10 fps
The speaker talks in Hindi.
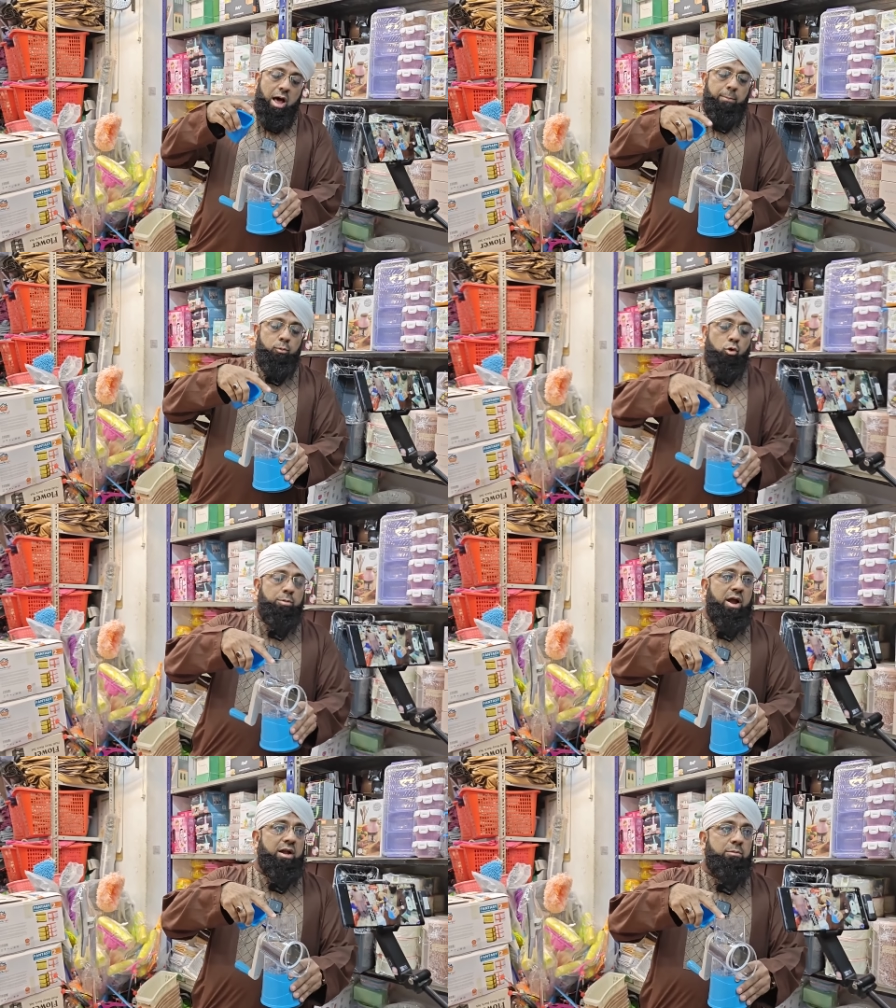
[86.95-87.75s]
आप
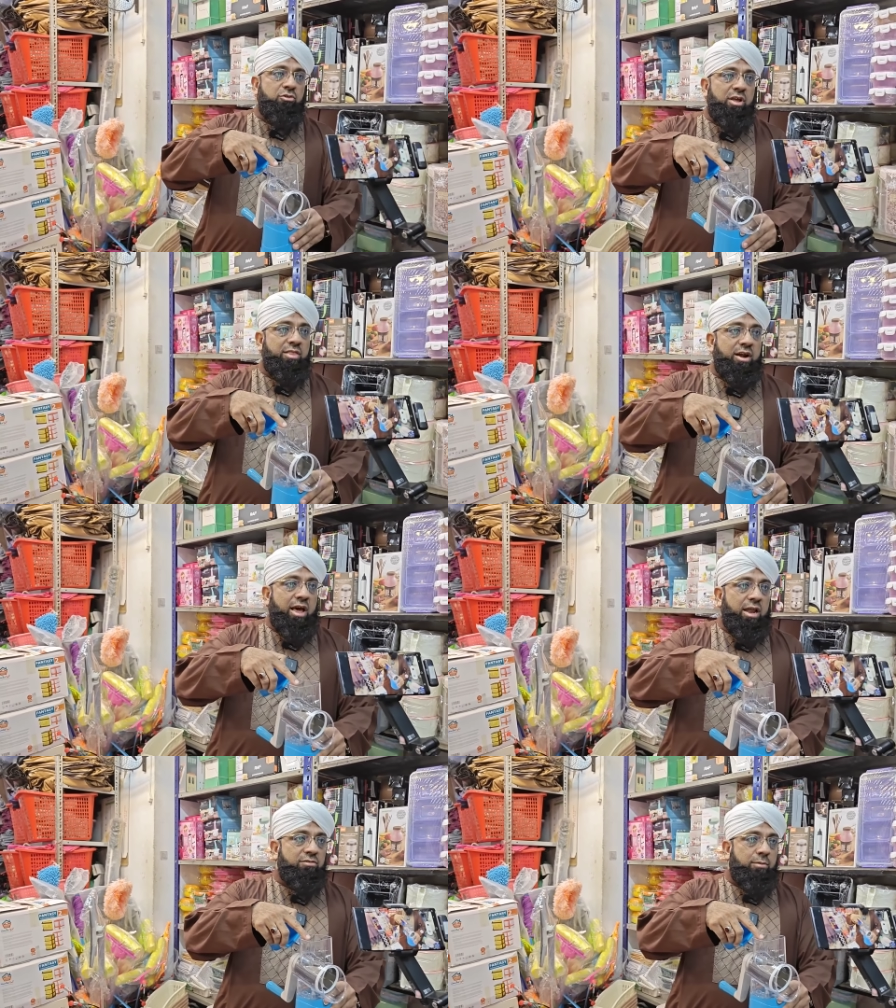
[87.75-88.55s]
कोई भी आइटम इसके अंदर
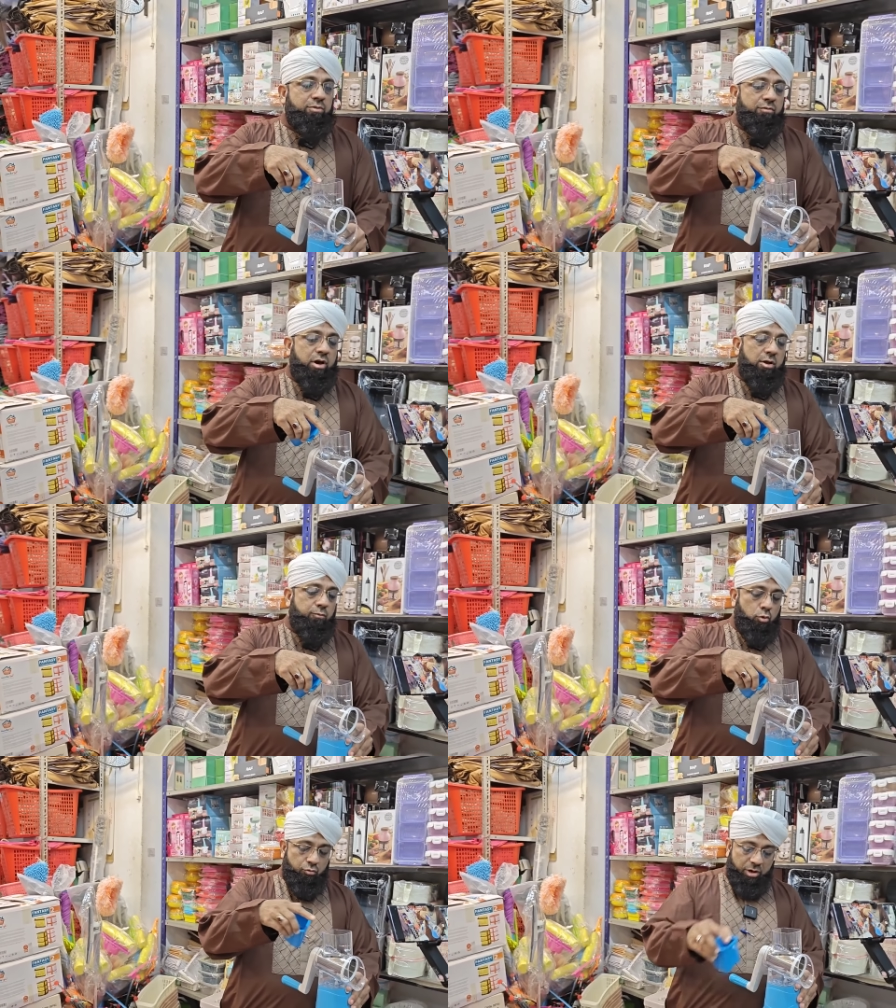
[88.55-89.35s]
डालें सब्जी वगैरह
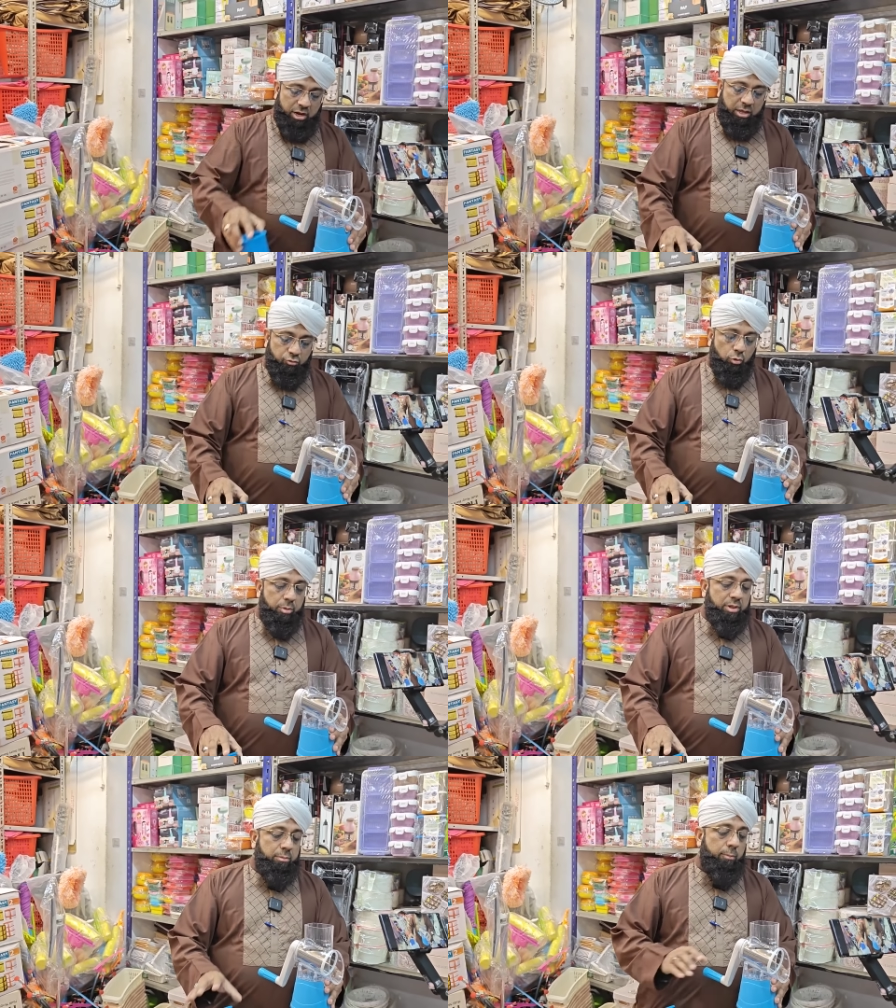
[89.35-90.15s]
फ्रूट वगैरह या जो
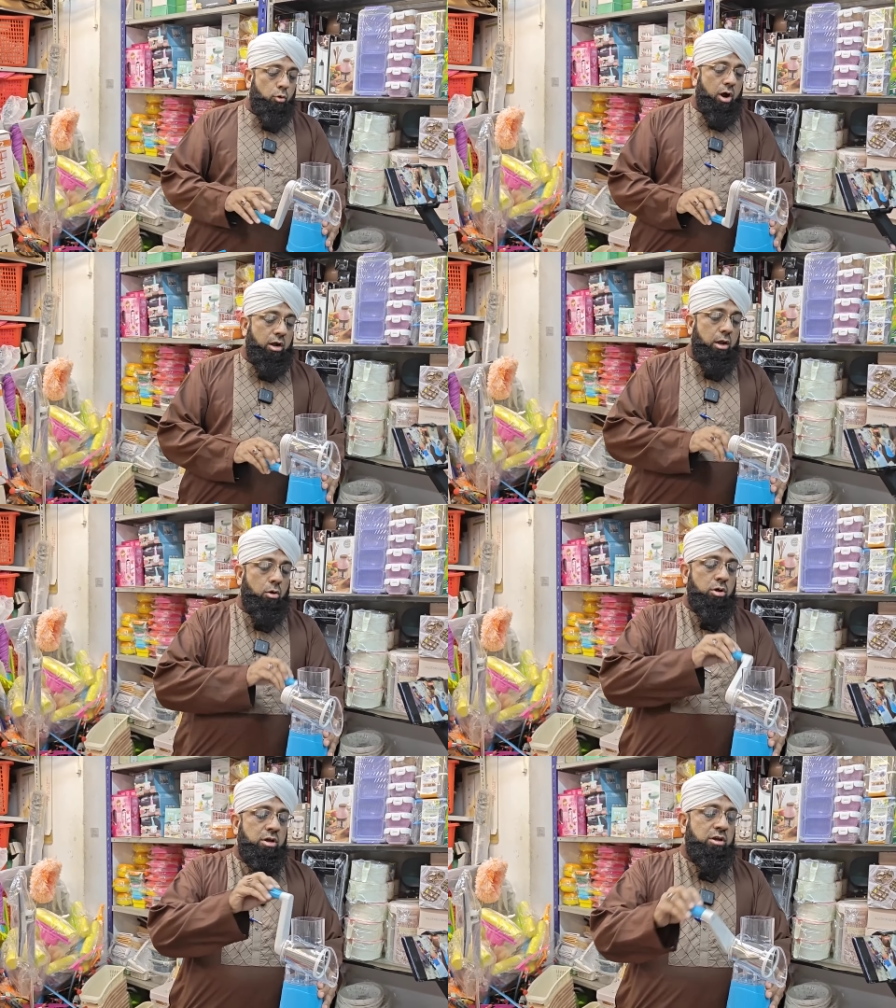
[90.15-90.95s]
भी मतलब आपको काटना हो